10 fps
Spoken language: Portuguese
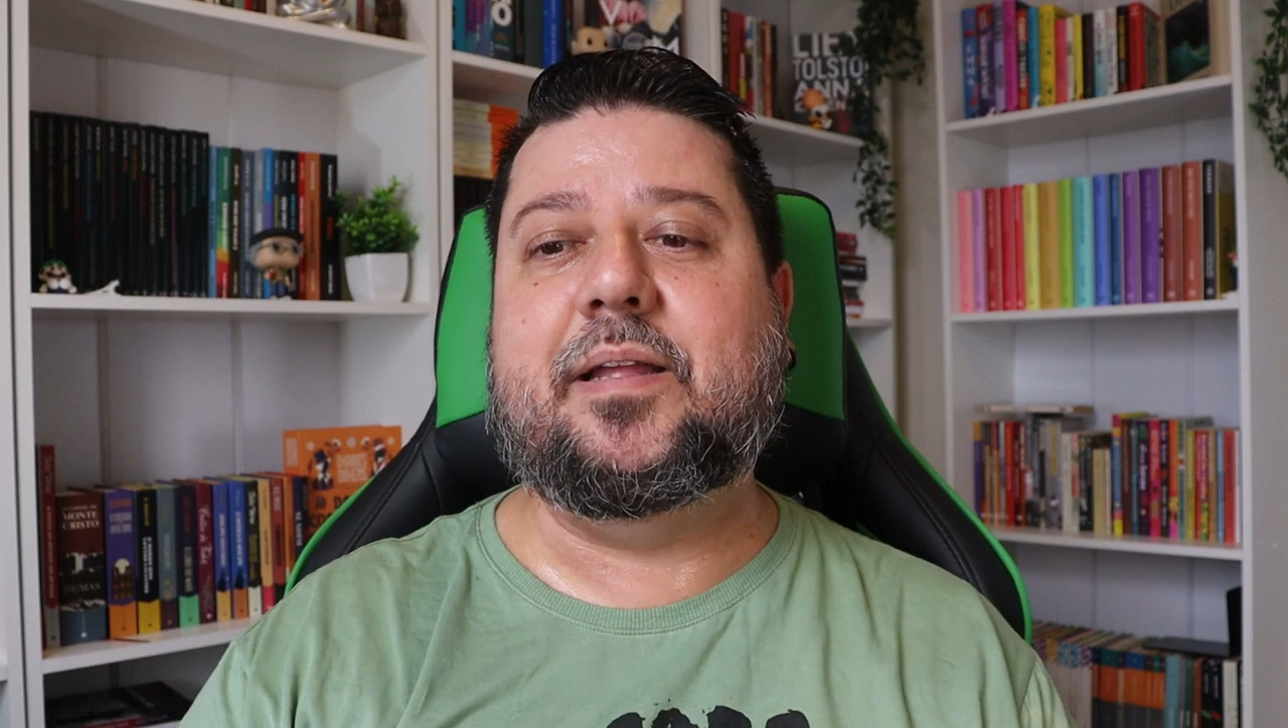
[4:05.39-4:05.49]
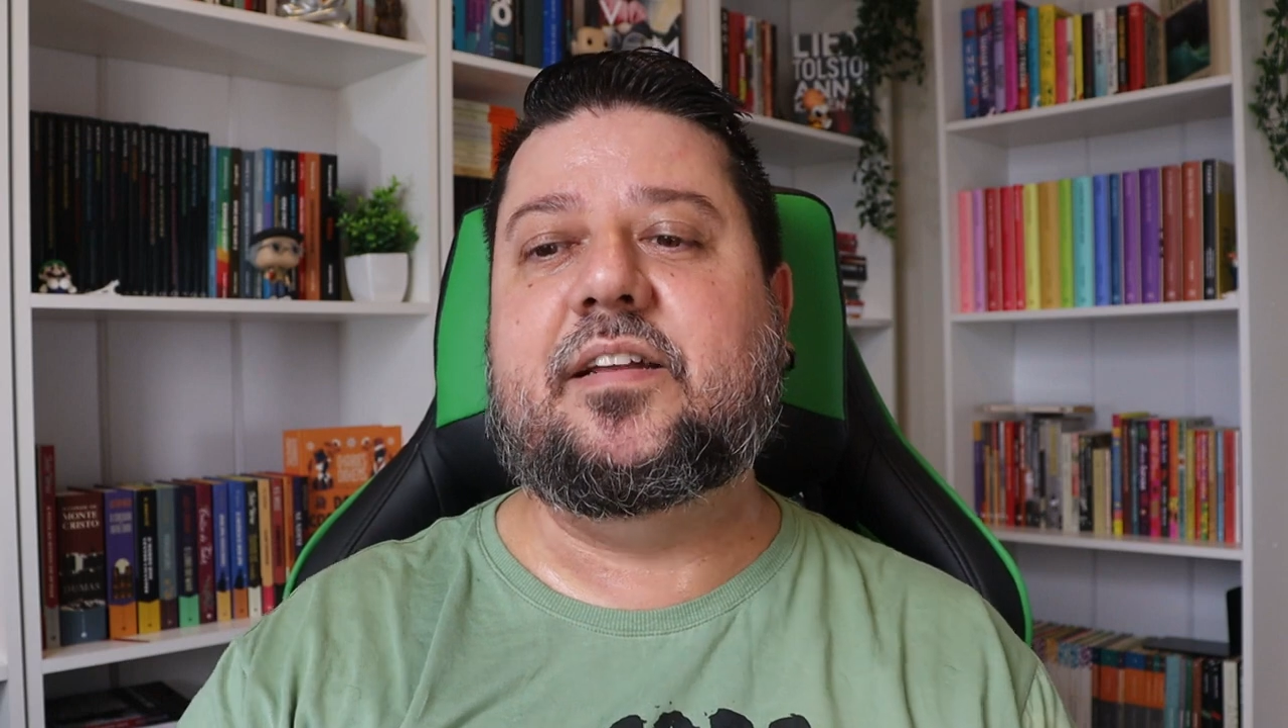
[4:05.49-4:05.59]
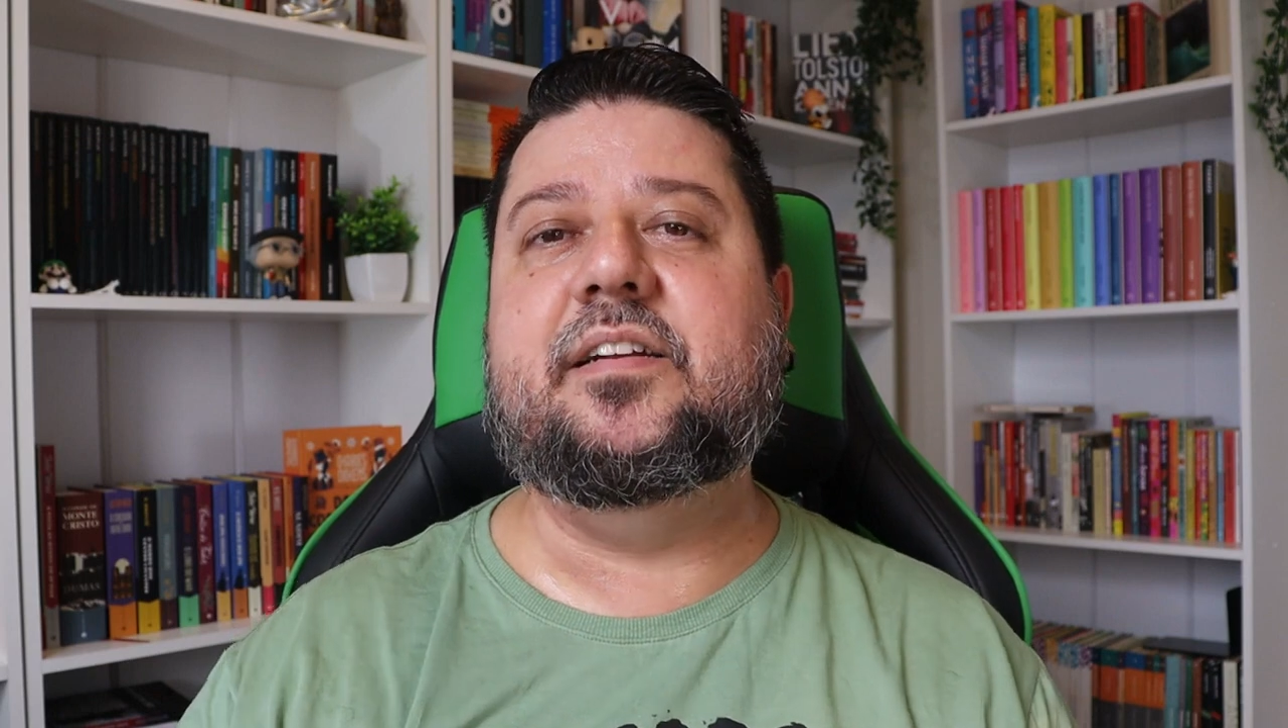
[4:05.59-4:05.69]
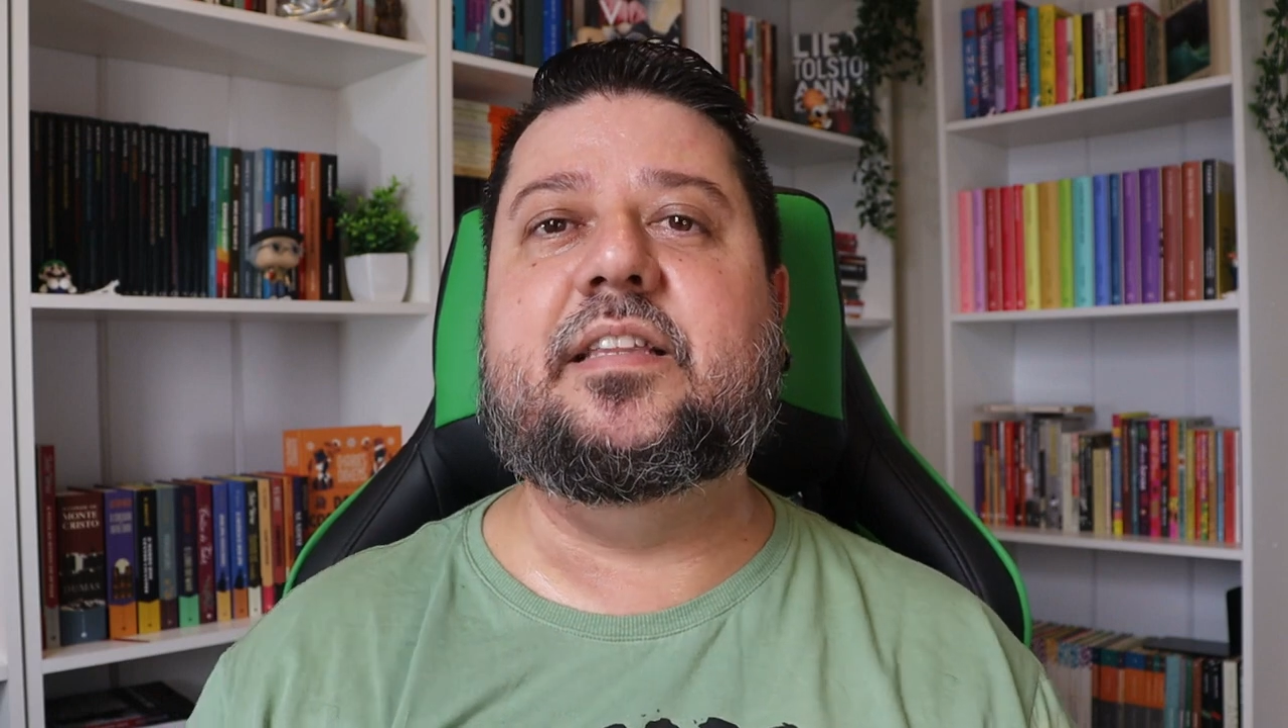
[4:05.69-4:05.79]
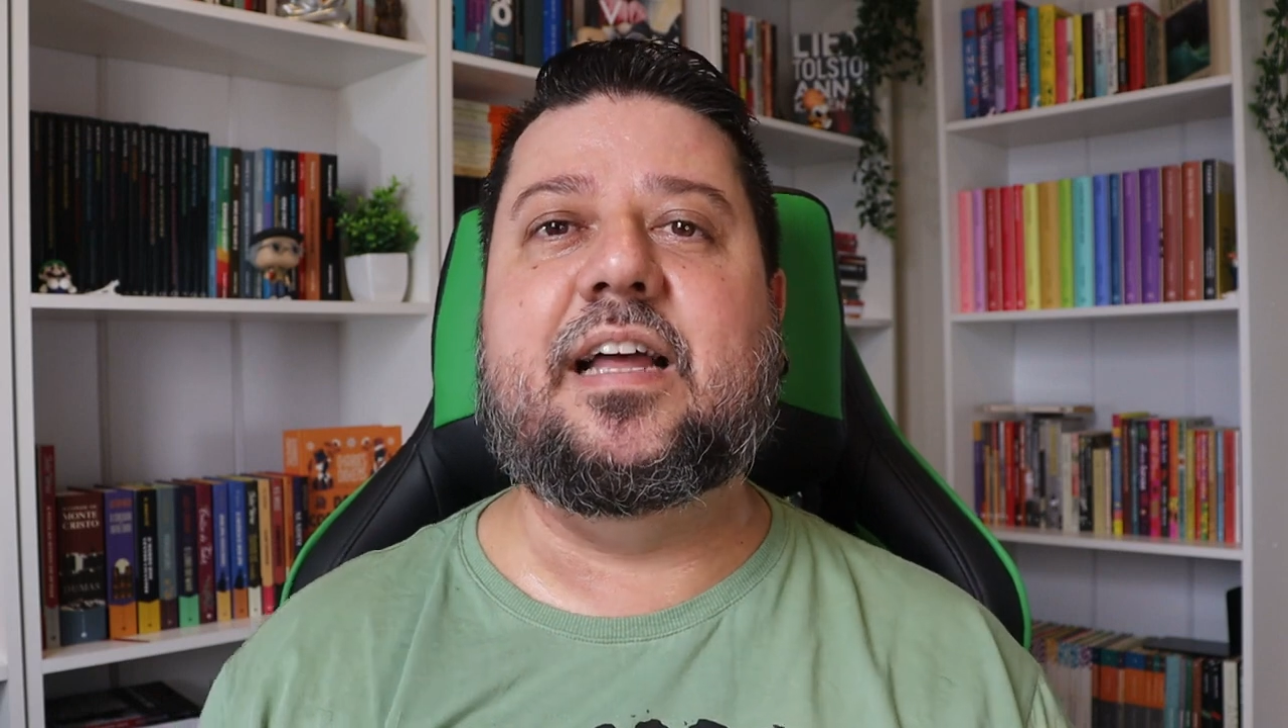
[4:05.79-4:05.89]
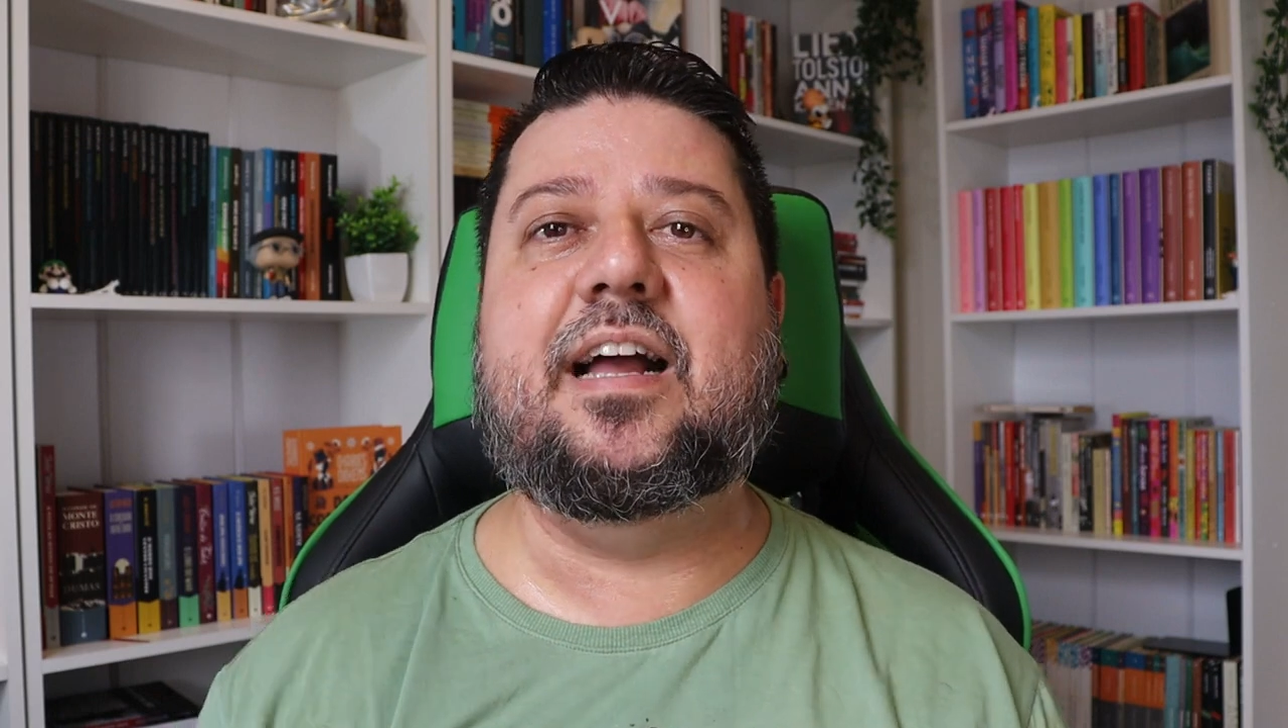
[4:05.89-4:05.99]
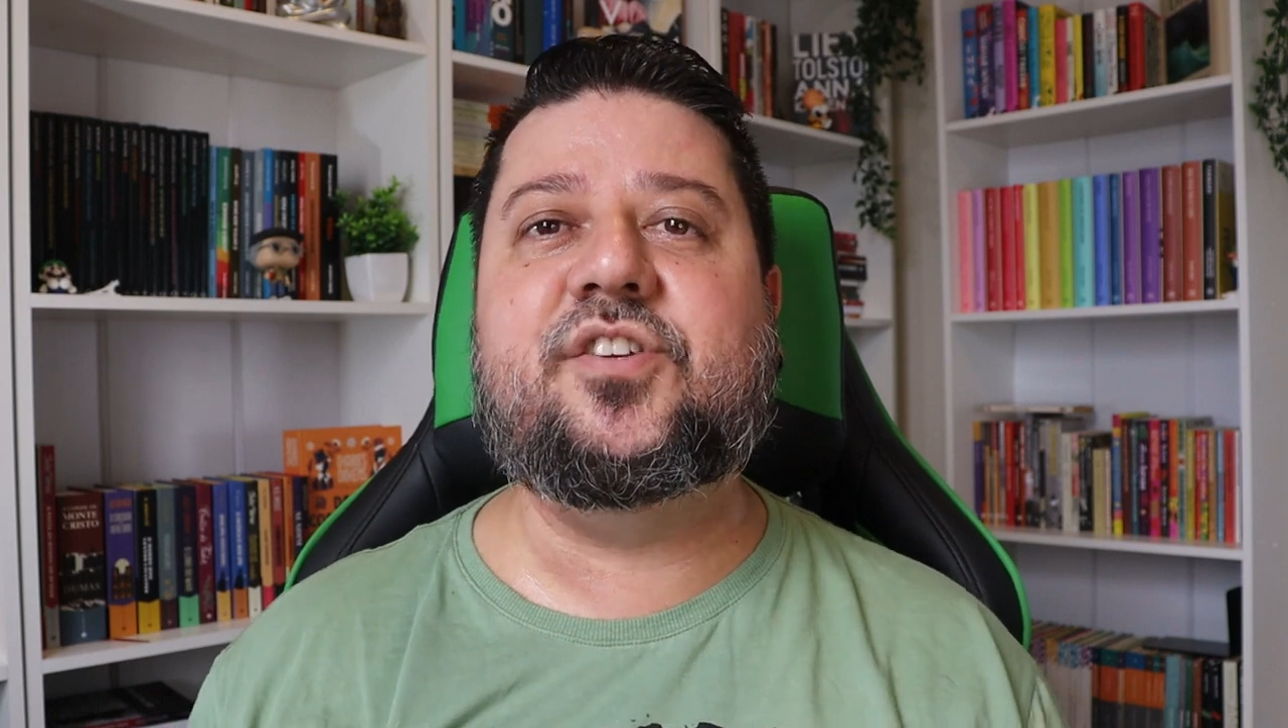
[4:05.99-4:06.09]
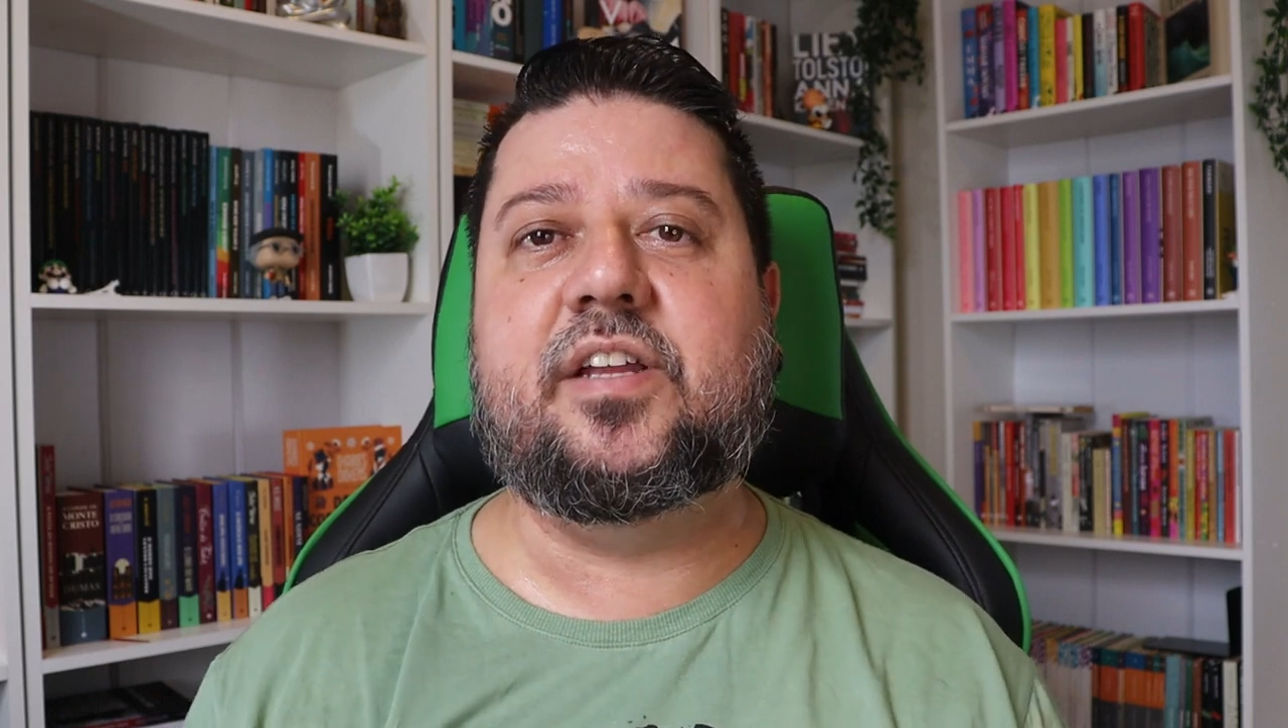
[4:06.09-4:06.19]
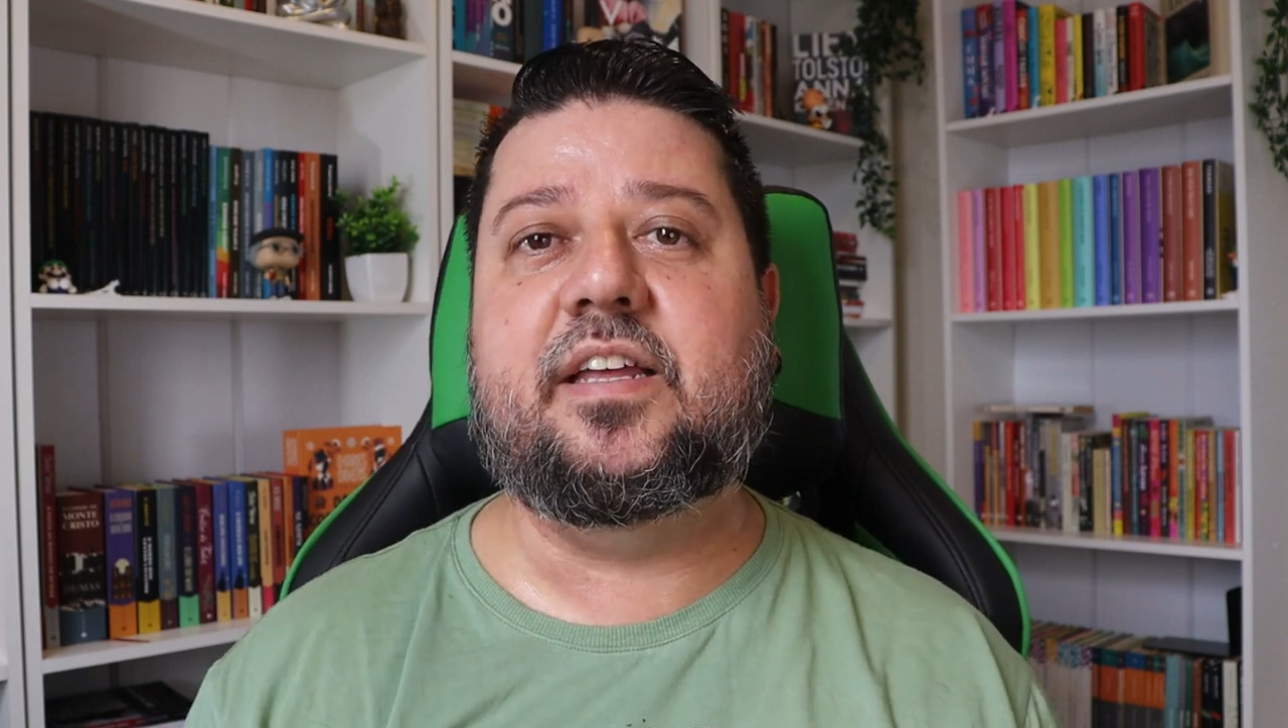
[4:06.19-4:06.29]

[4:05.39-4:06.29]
paternidade,